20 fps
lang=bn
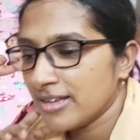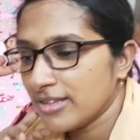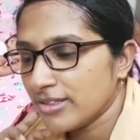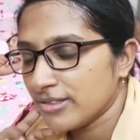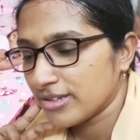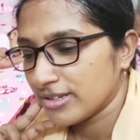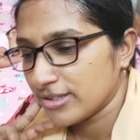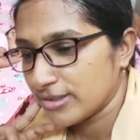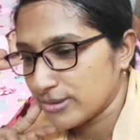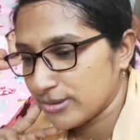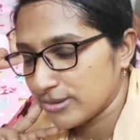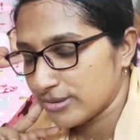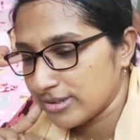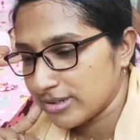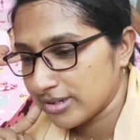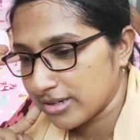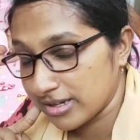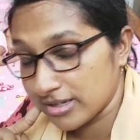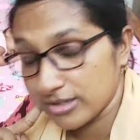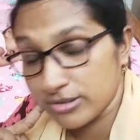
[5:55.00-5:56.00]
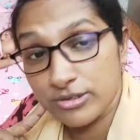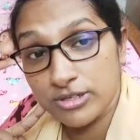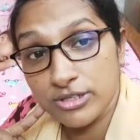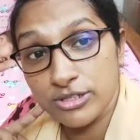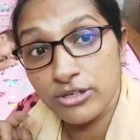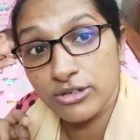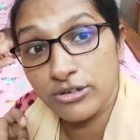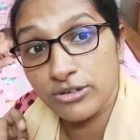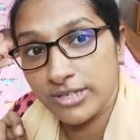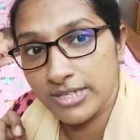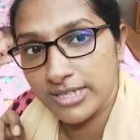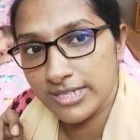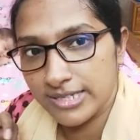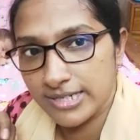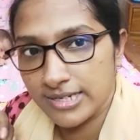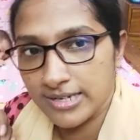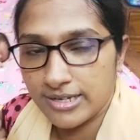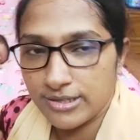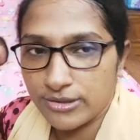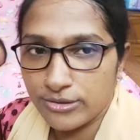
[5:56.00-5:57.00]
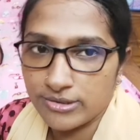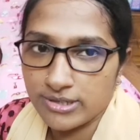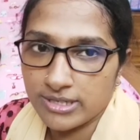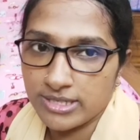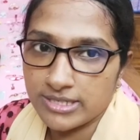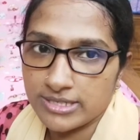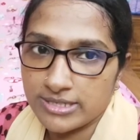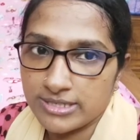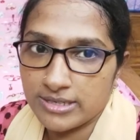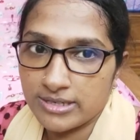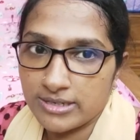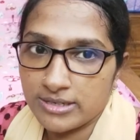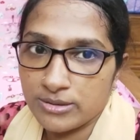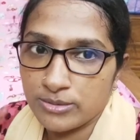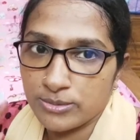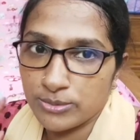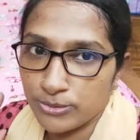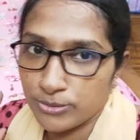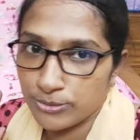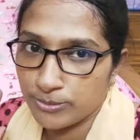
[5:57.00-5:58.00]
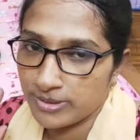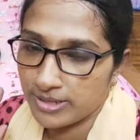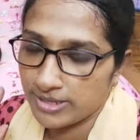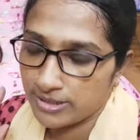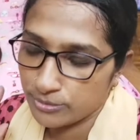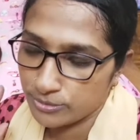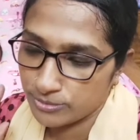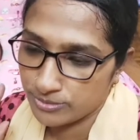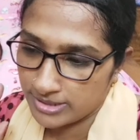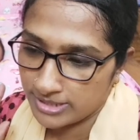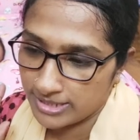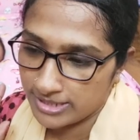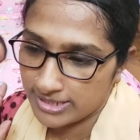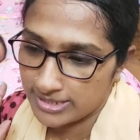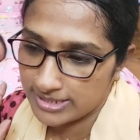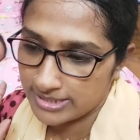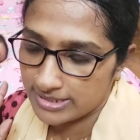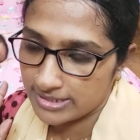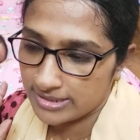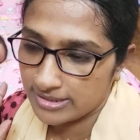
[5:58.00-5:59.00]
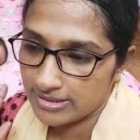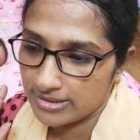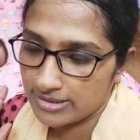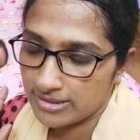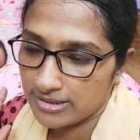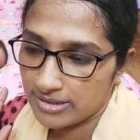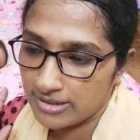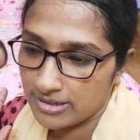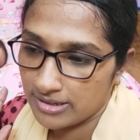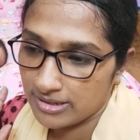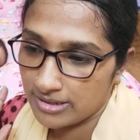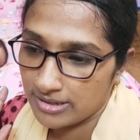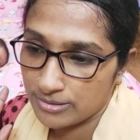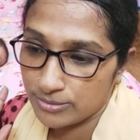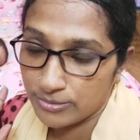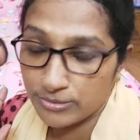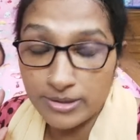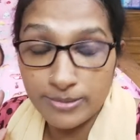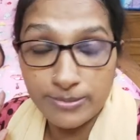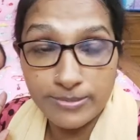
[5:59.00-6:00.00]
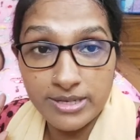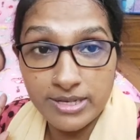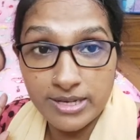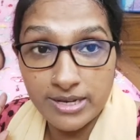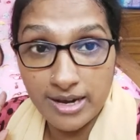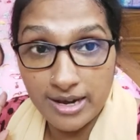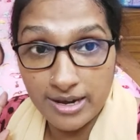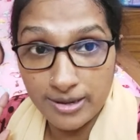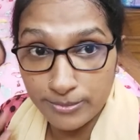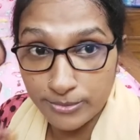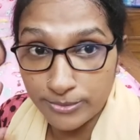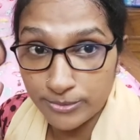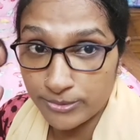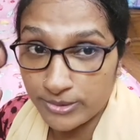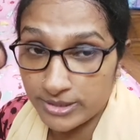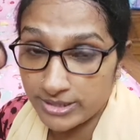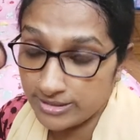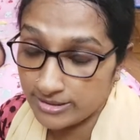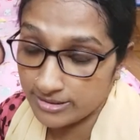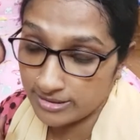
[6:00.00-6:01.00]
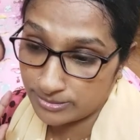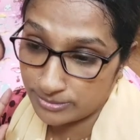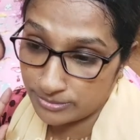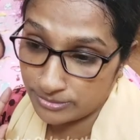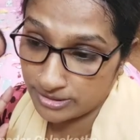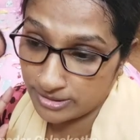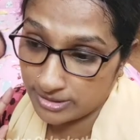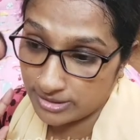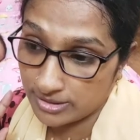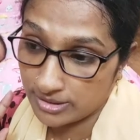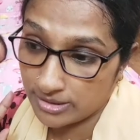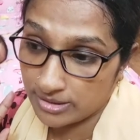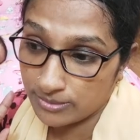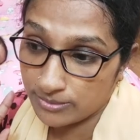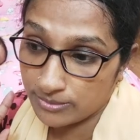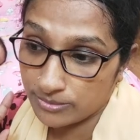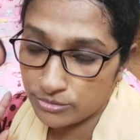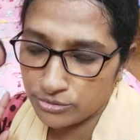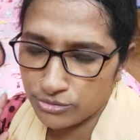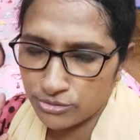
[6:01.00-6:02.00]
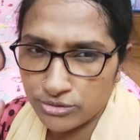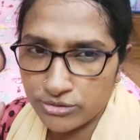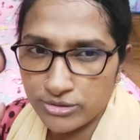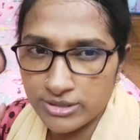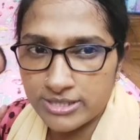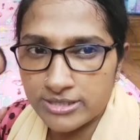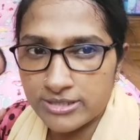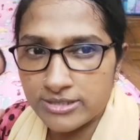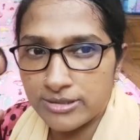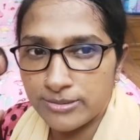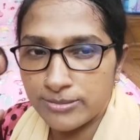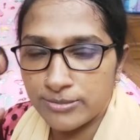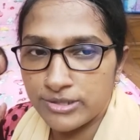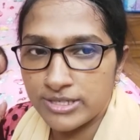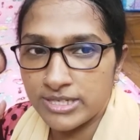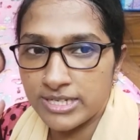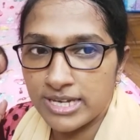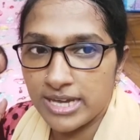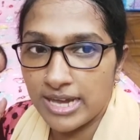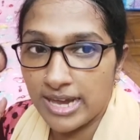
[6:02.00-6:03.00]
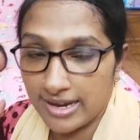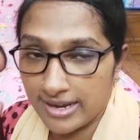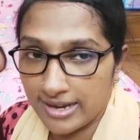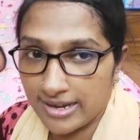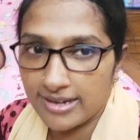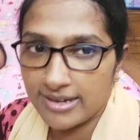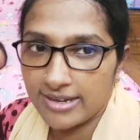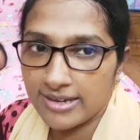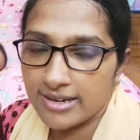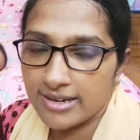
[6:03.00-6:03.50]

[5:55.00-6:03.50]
তো এই তো এখন আসলে অনেকটাই রাত হয়ে গেছে ও তো প্রায় ঘুমায় গেছে এখন আমি খাবো আদ্রিতামণিকে খাওয়াবো যদিও মনি একা একাই